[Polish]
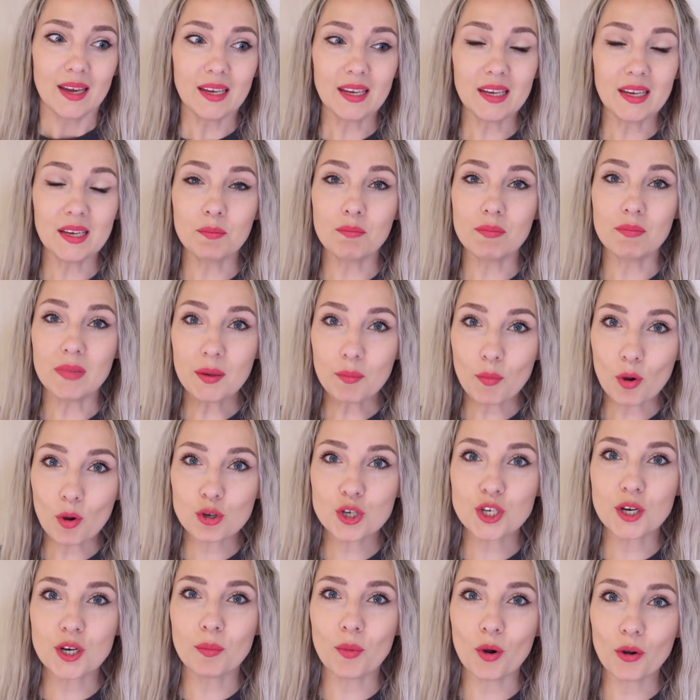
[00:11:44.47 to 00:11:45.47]
i
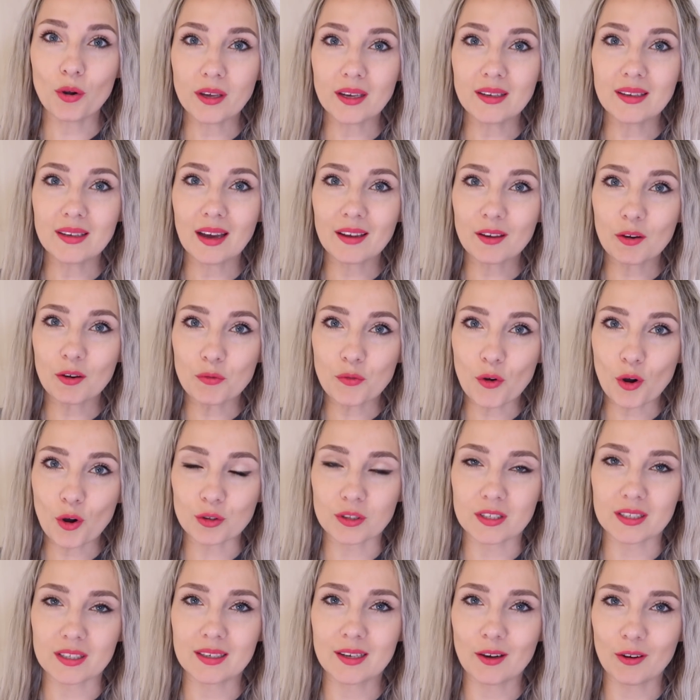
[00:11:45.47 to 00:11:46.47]
mimo, że moje
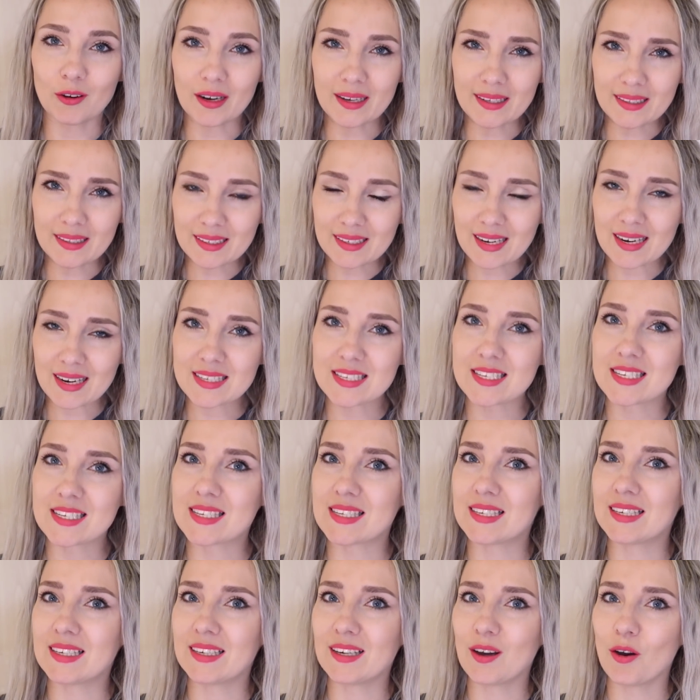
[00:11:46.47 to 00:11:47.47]
jajowody kolejny
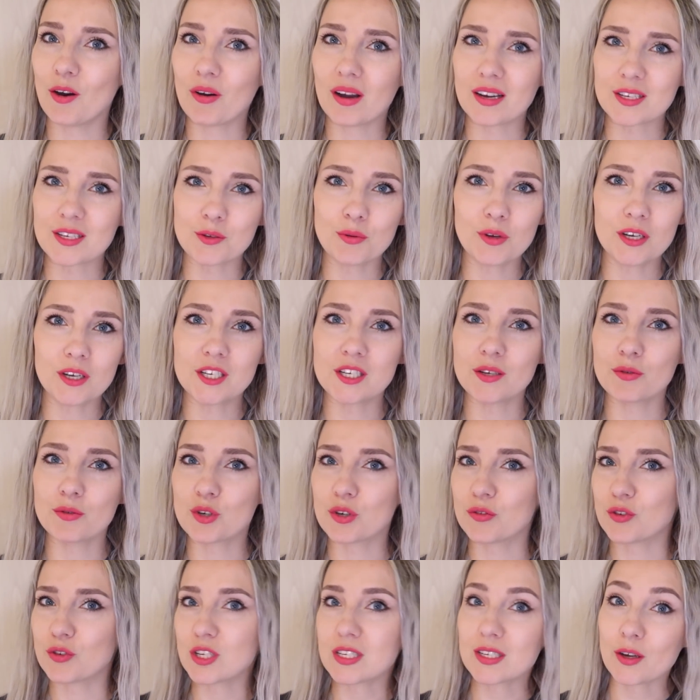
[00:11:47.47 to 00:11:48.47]
raz e, okazuje się,
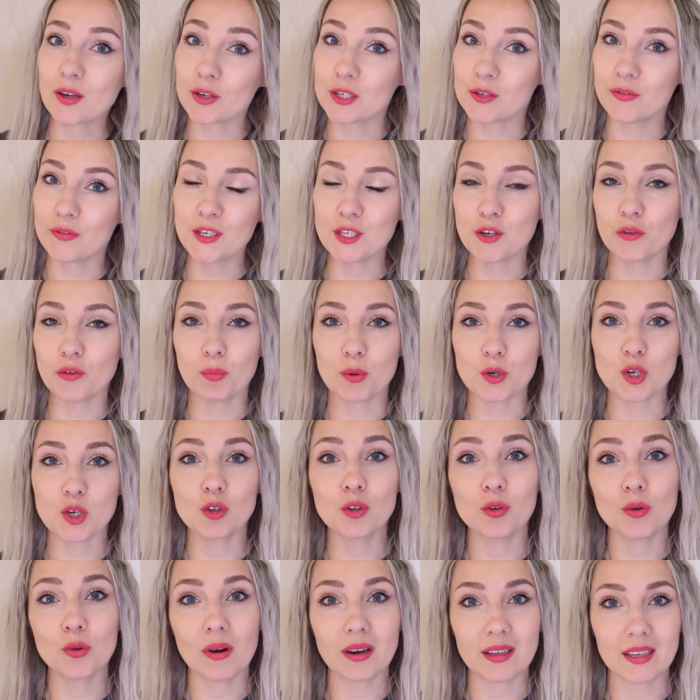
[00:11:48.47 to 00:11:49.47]
że wszystko jest wiecie w
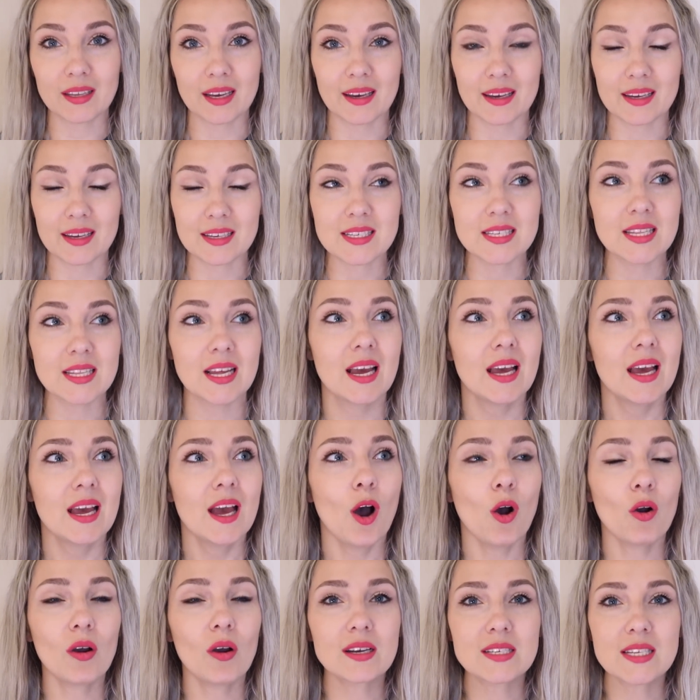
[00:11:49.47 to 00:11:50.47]
porządku, a nie jest,
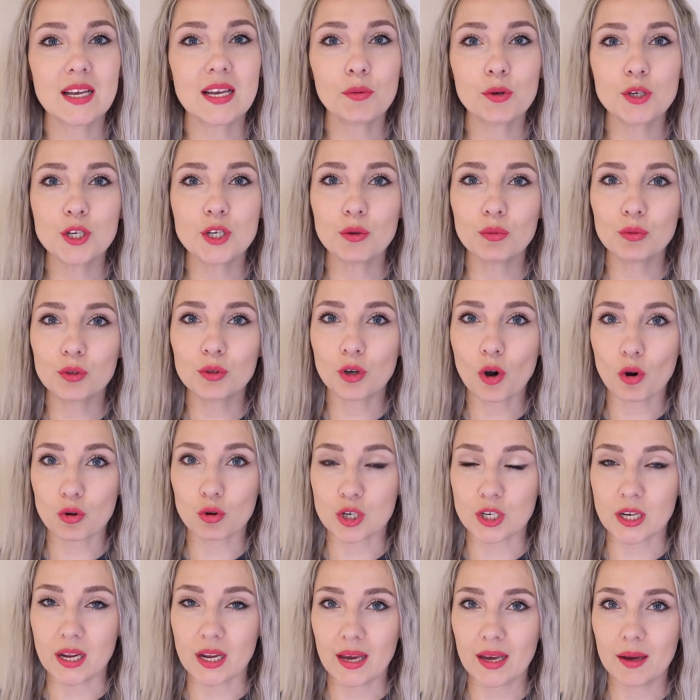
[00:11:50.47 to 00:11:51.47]
okazały się
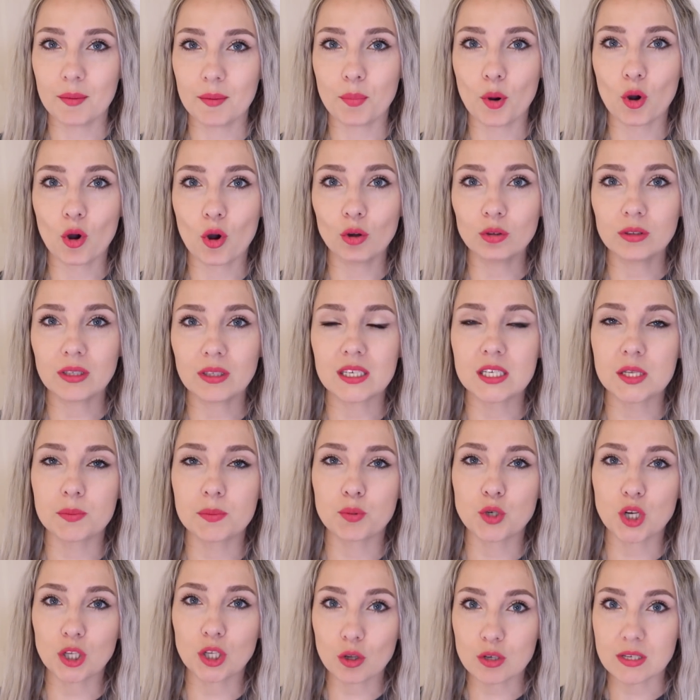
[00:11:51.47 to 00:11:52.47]
drożne, bo
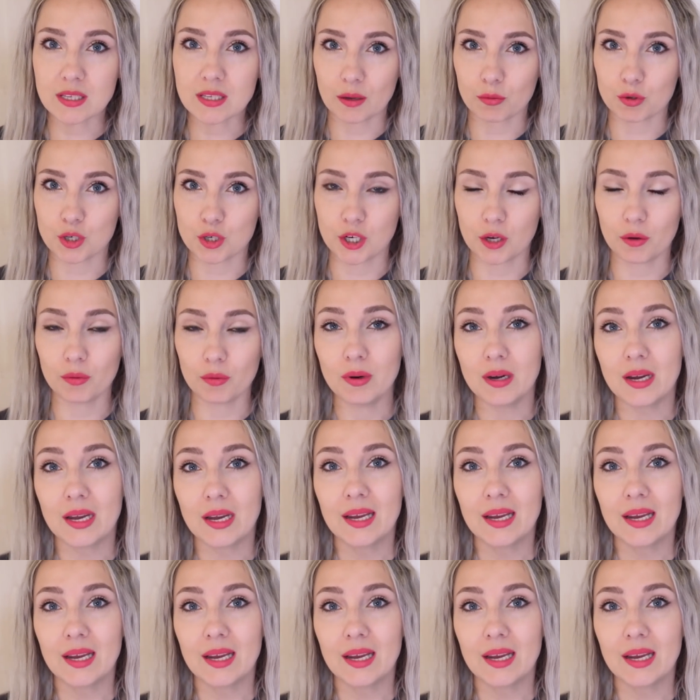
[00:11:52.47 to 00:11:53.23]
kontrast przedostał się